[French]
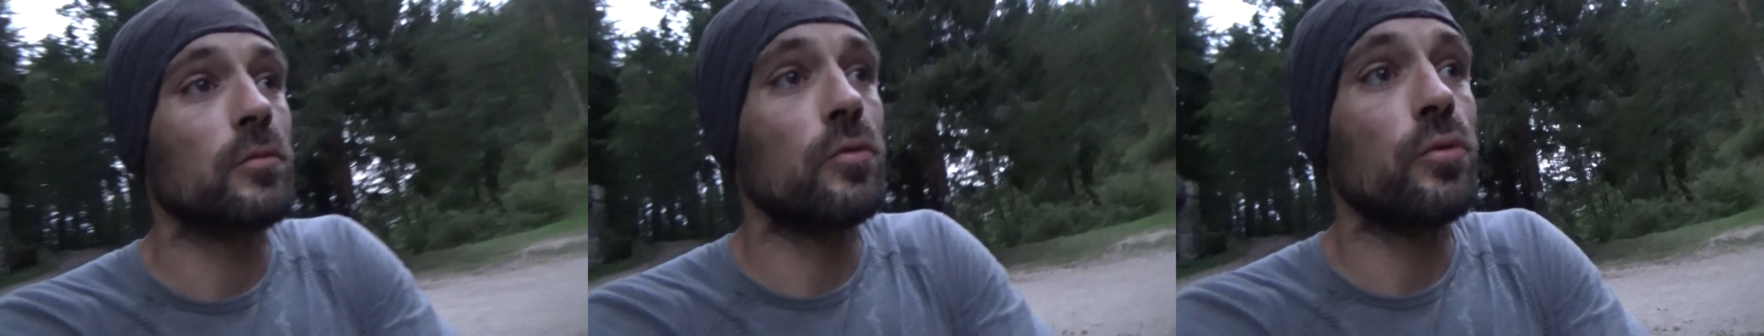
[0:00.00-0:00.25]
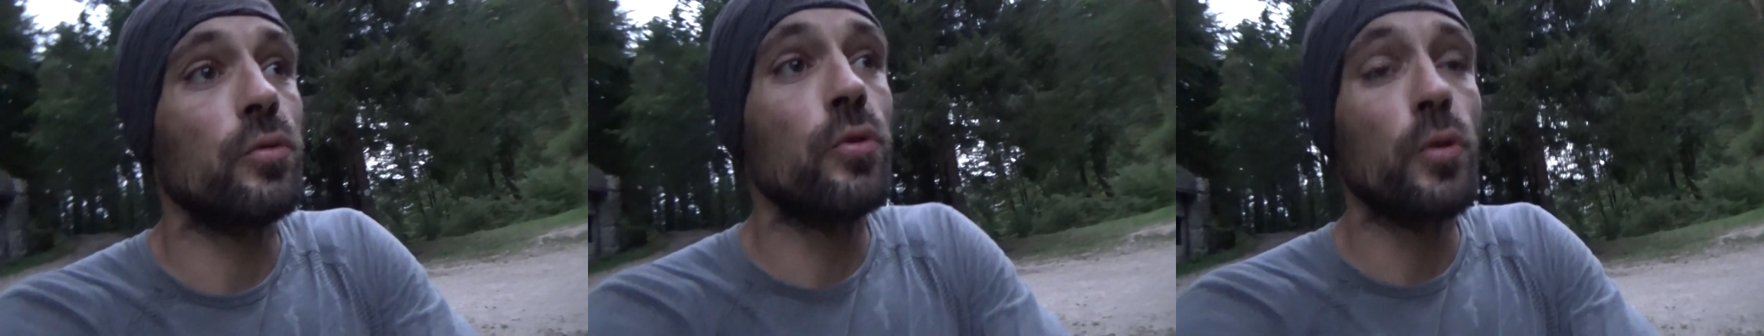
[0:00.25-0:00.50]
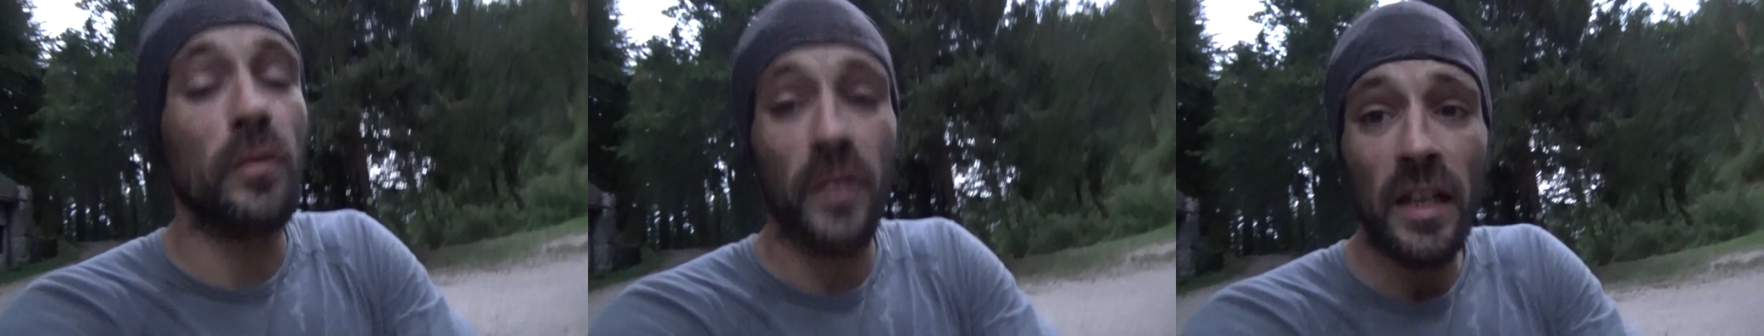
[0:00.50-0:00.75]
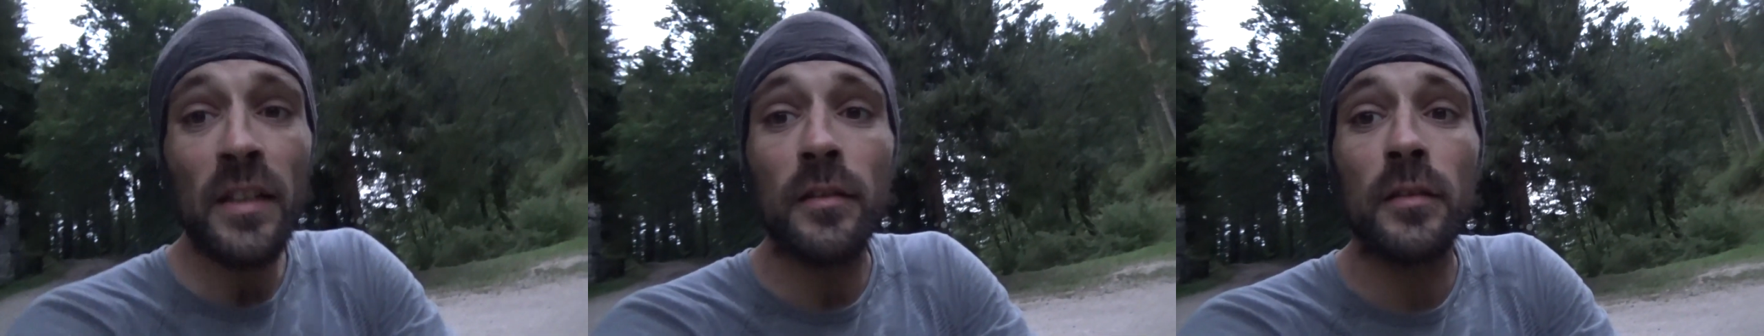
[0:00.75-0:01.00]
du Devin,
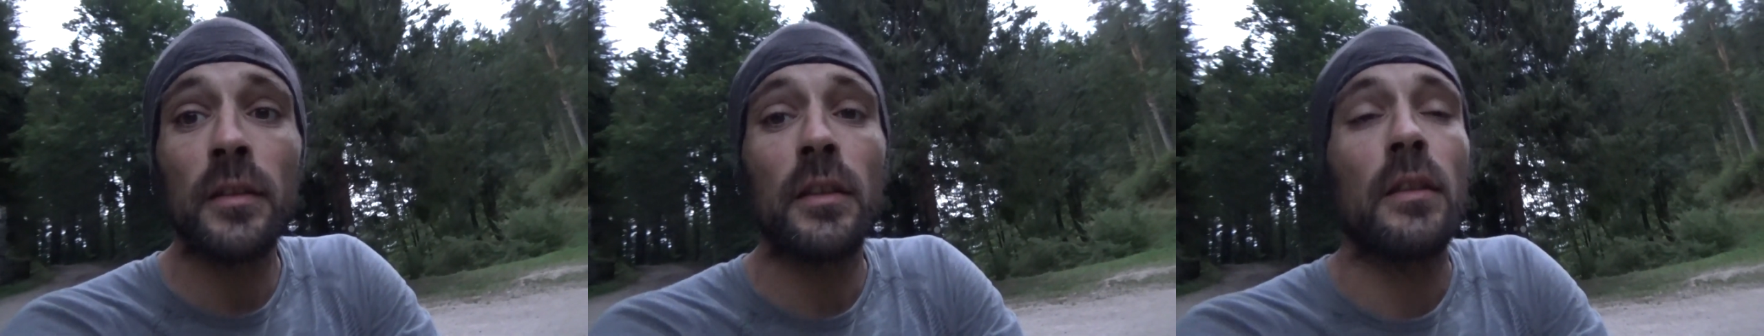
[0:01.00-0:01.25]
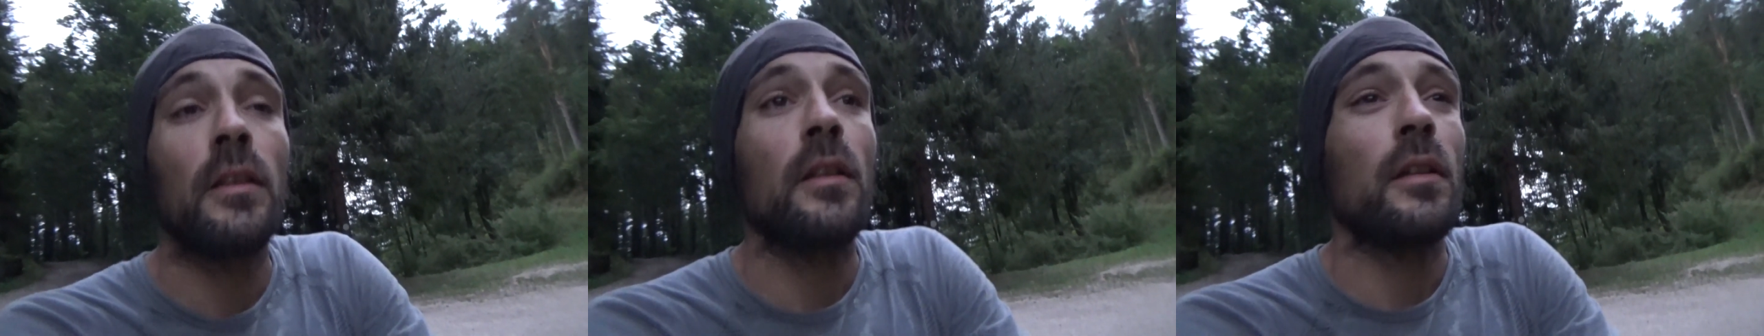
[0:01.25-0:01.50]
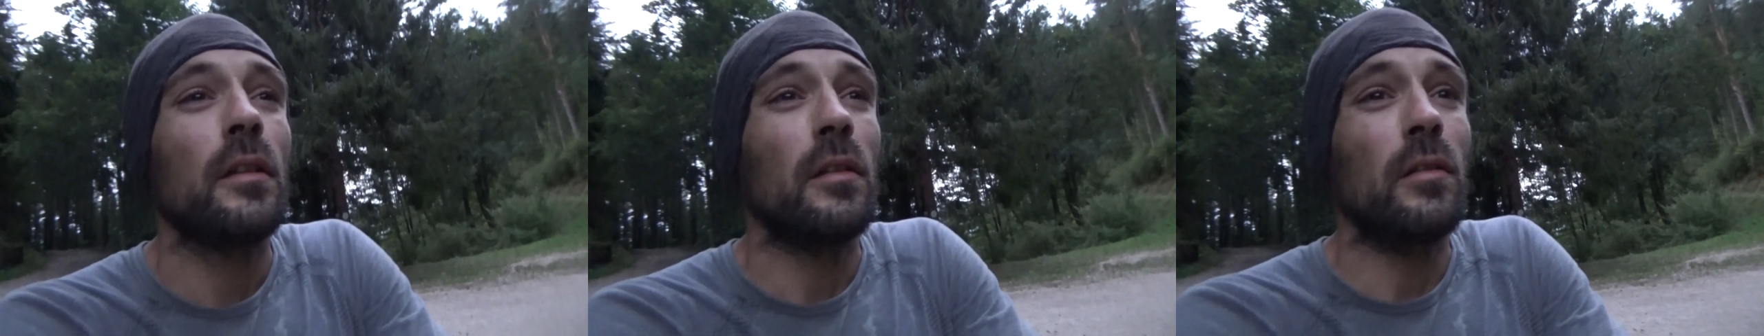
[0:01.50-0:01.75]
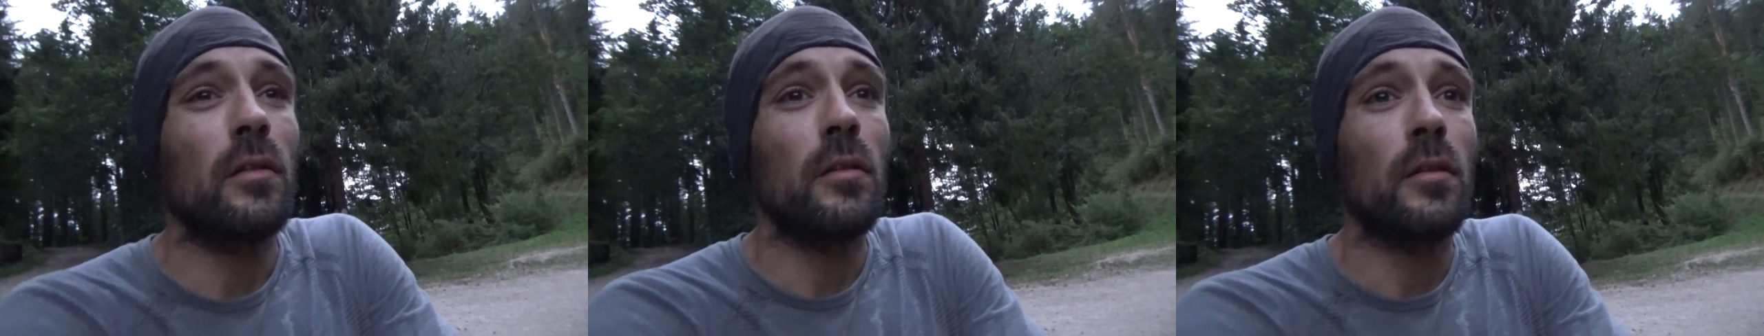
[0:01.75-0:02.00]

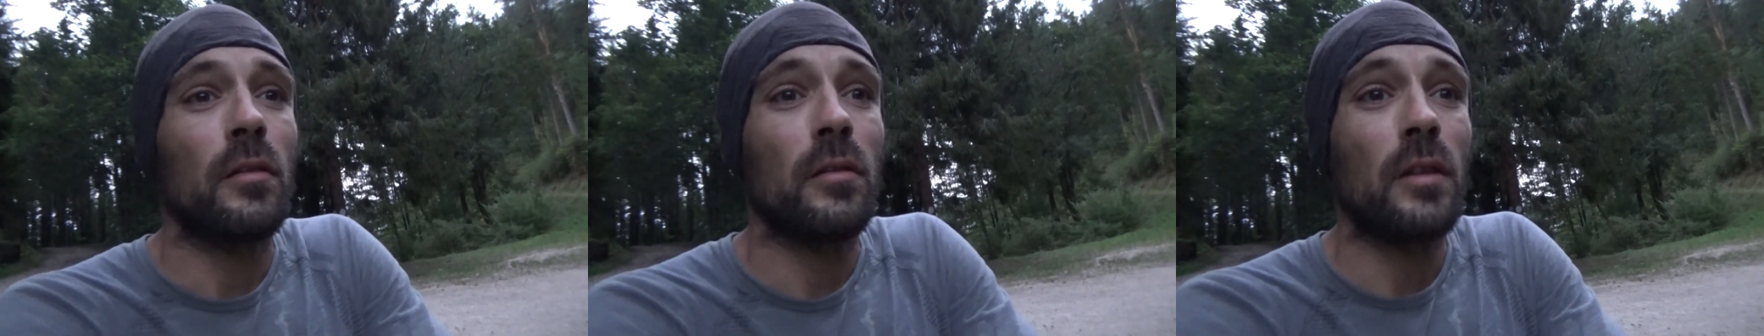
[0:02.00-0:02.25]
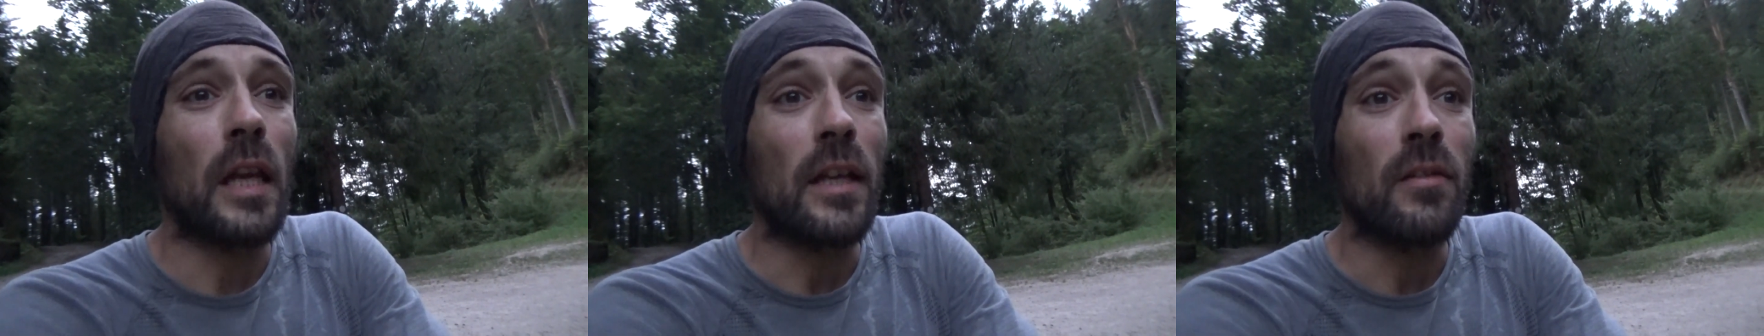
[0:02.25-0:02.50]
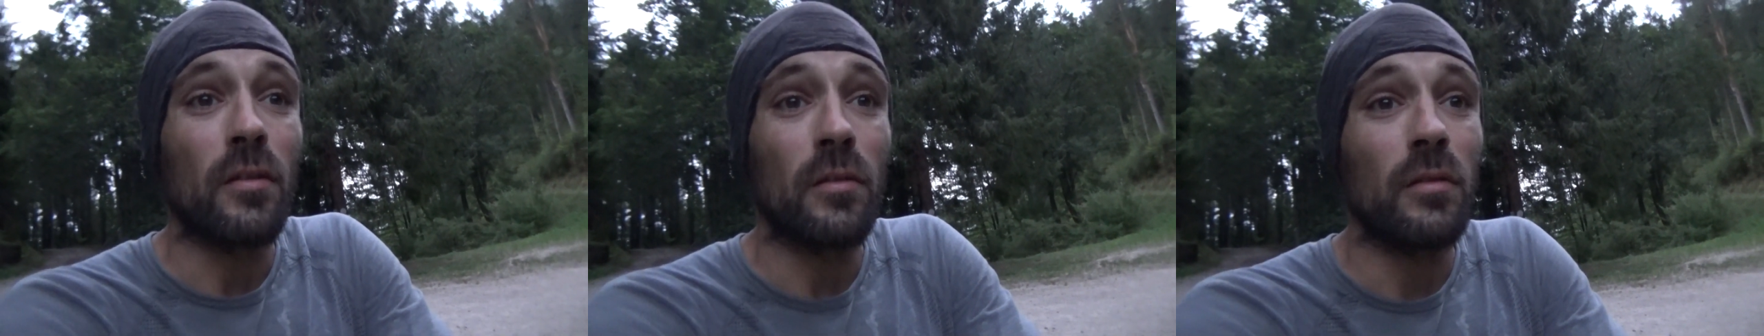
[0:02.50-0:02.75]
euh, qui a une,